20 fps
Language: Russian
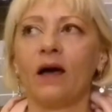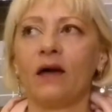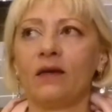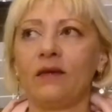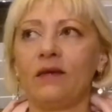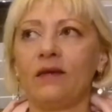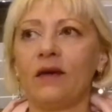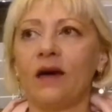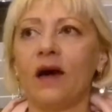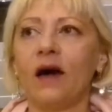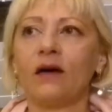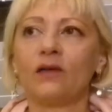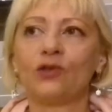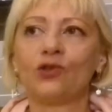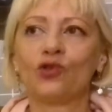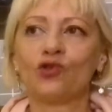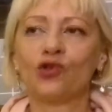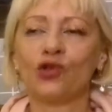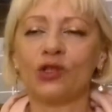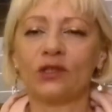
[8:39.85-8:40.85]
Я
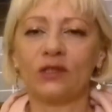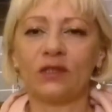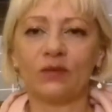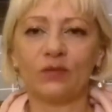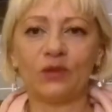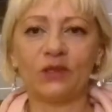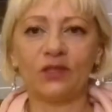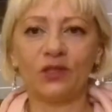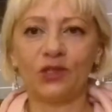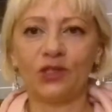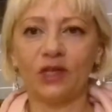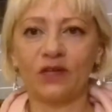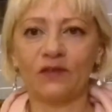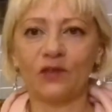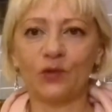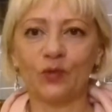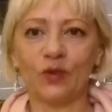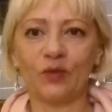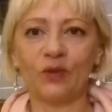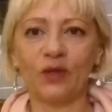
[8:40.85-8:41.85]
с ужасом сейчас
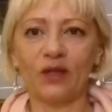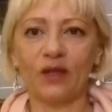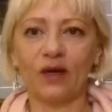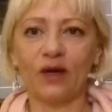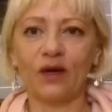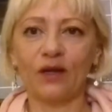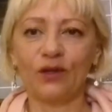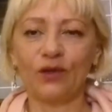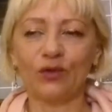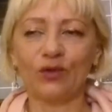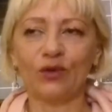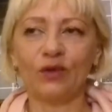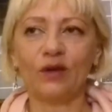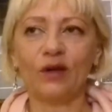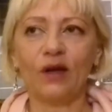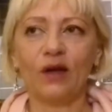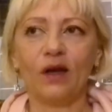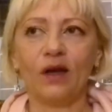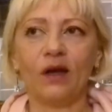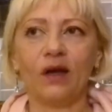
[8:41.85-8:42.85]
вспоминаю,
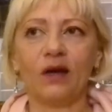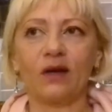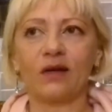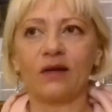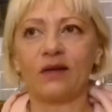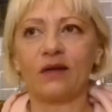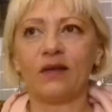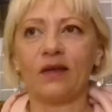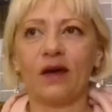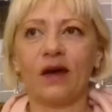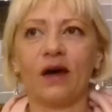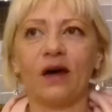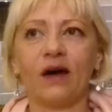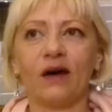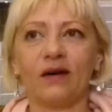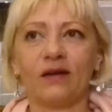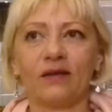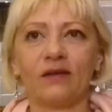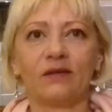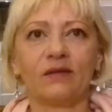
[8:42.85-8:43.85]
как
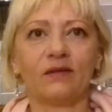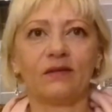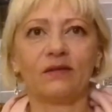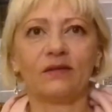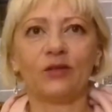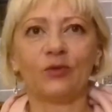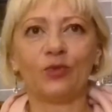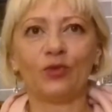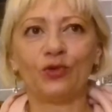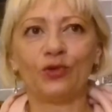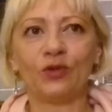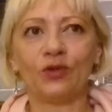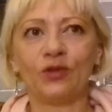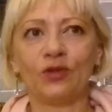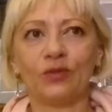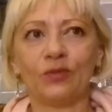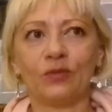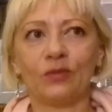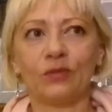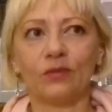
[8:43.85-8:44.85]
я, э,
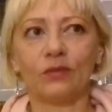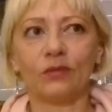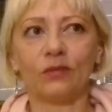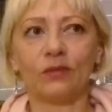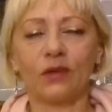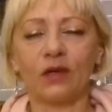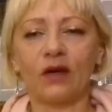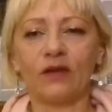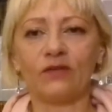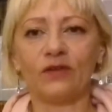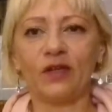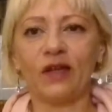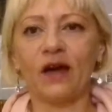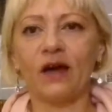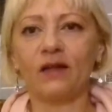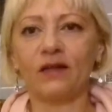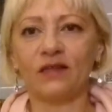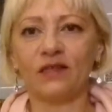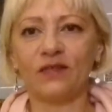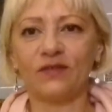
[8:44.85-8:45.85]
допустим,
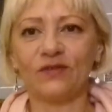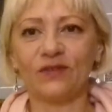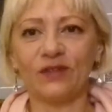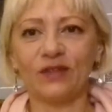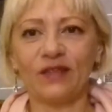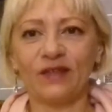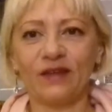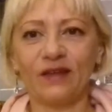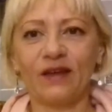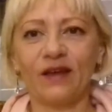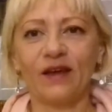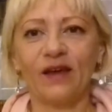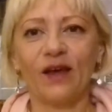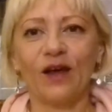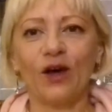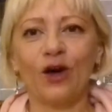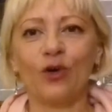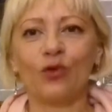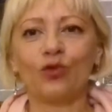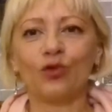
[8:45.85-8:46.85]
ковырялась в этой
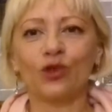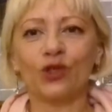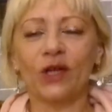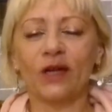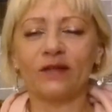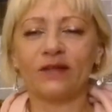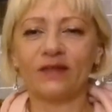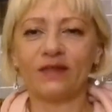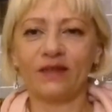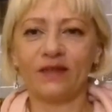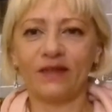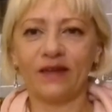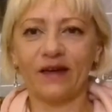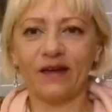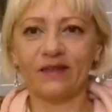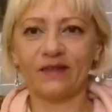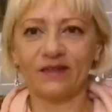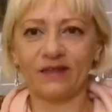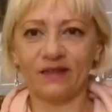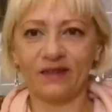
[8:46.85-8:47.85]
ужасной,
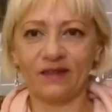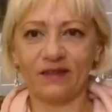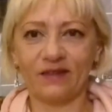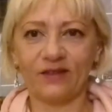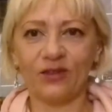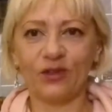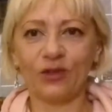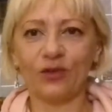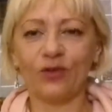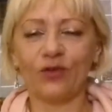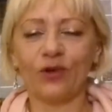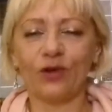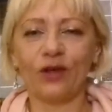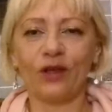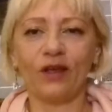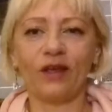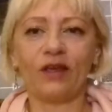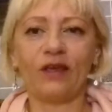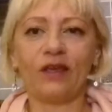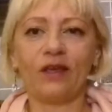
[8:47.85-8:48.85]
грязной, гнилой
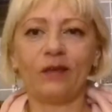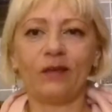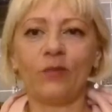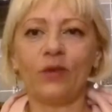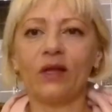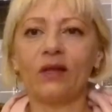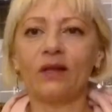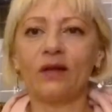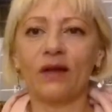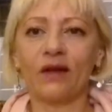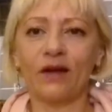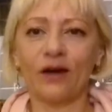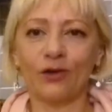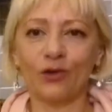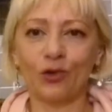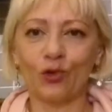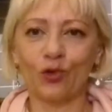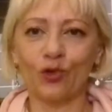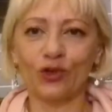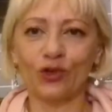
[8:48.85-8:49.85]
и мелкой
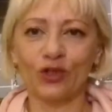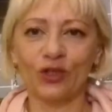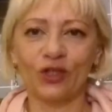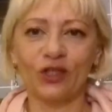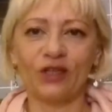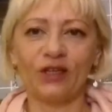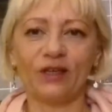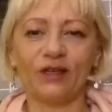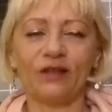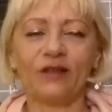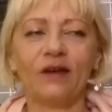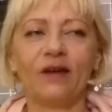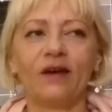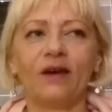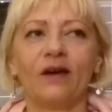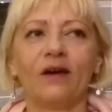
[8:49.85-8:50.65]
картошке